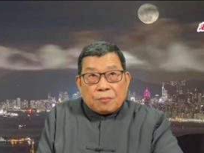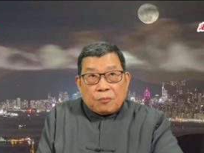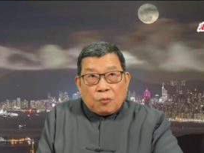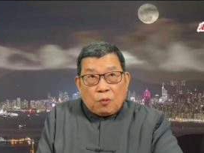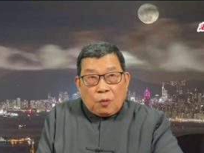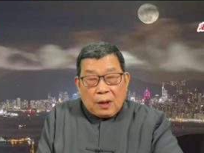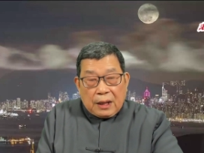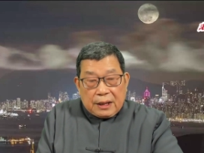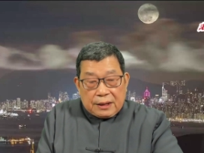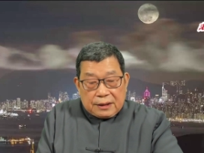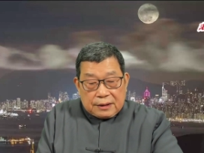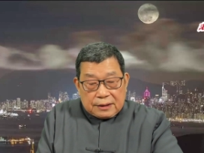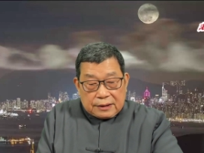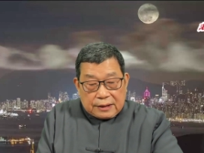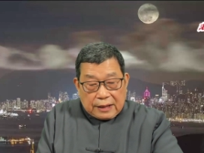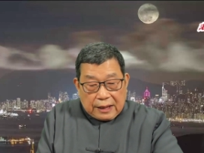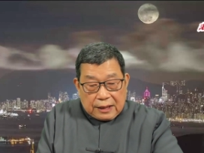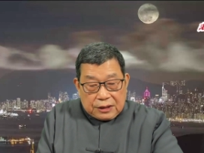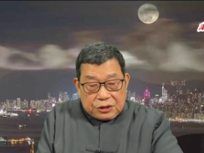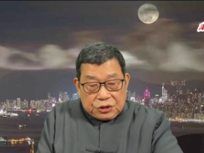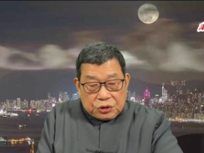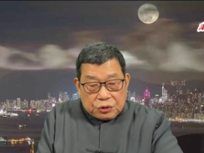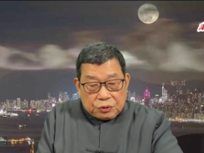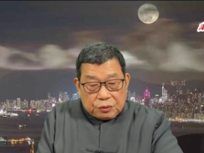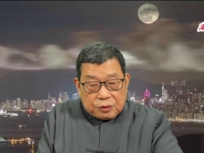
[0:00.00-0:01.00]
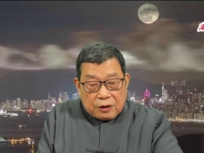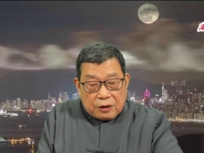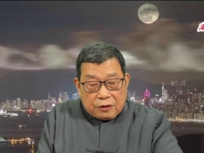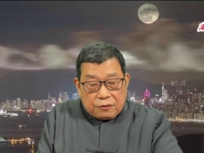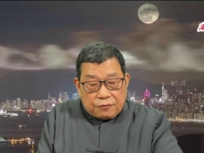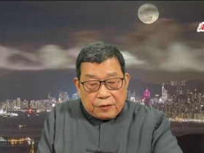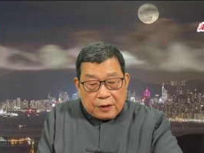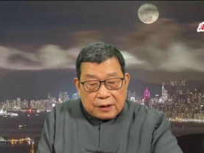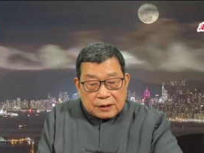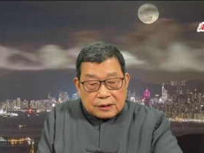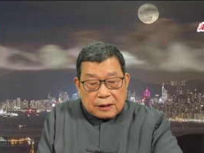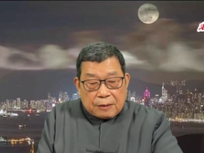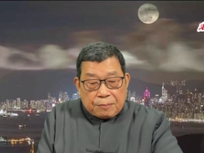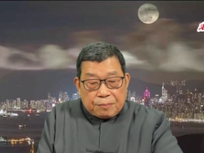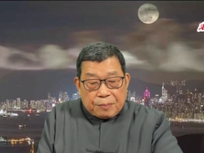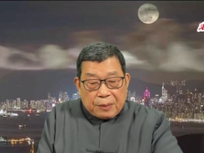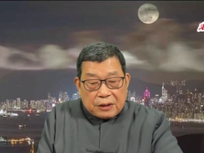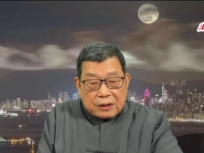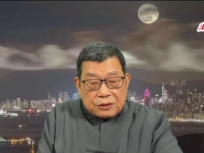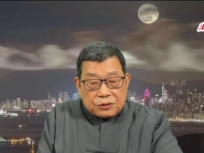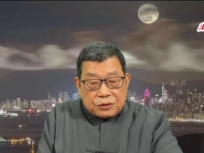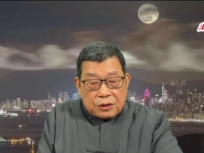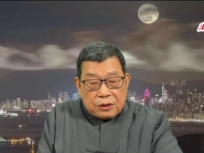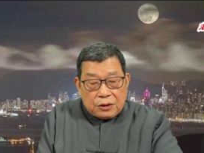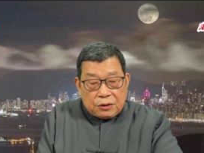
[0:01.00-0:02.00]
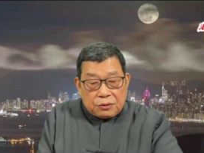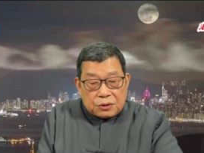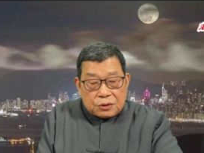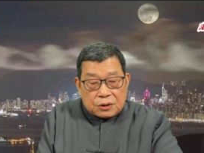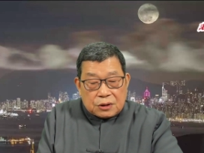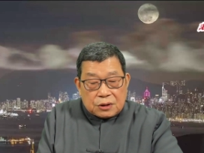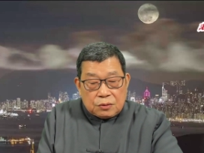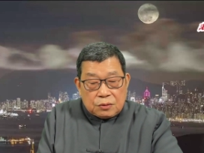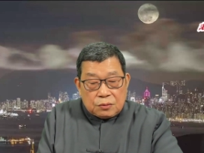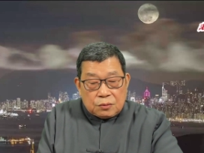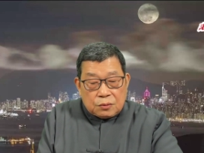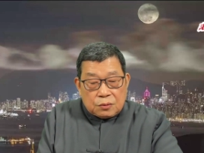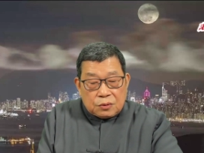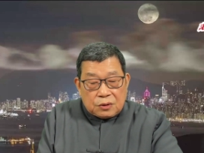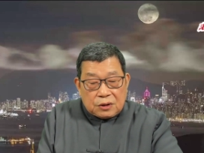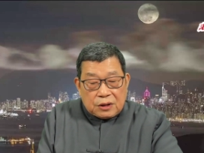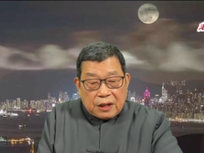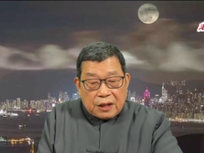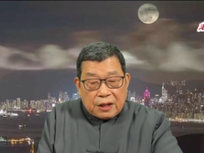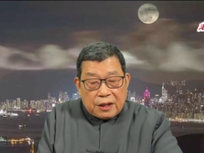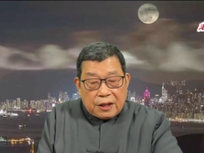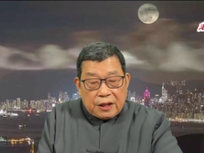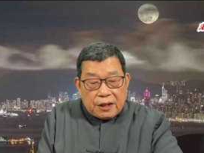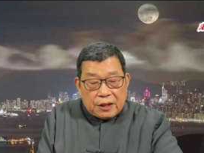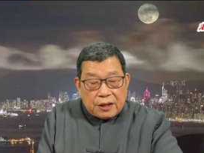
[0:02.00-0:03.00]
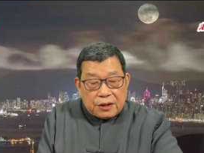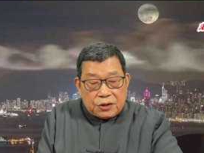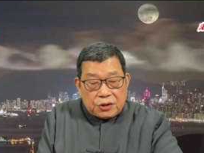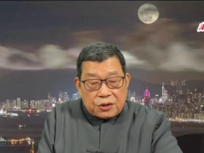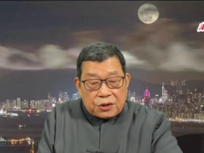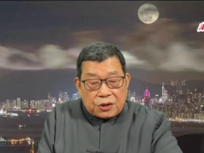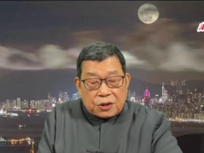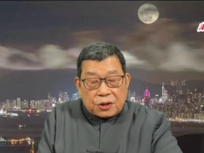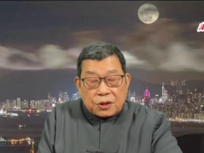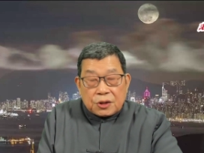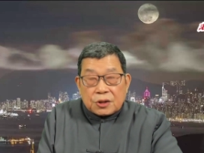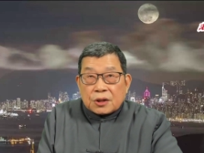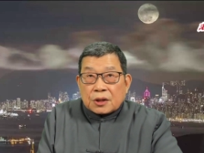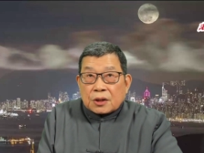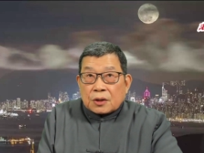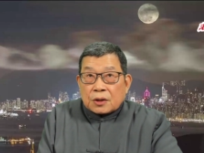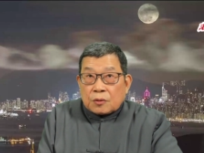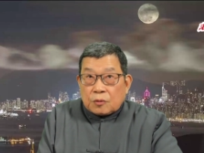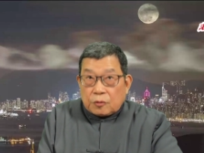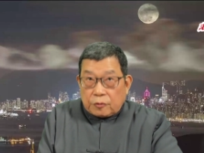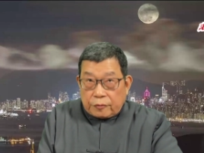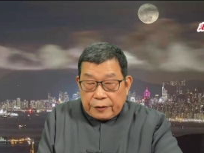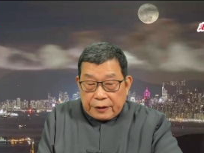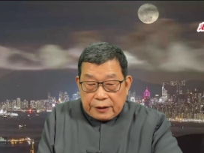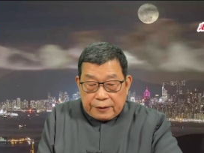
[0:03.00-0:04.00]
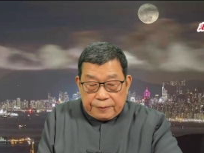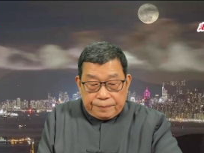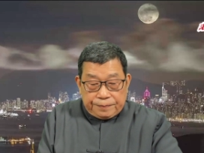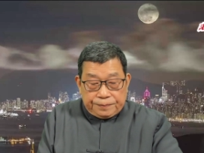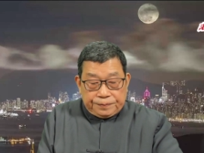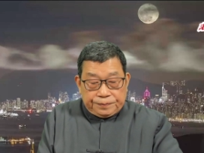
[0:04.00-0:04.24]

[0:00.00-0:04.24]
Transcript: 万达酒店发展百分之六十五点零四的股份。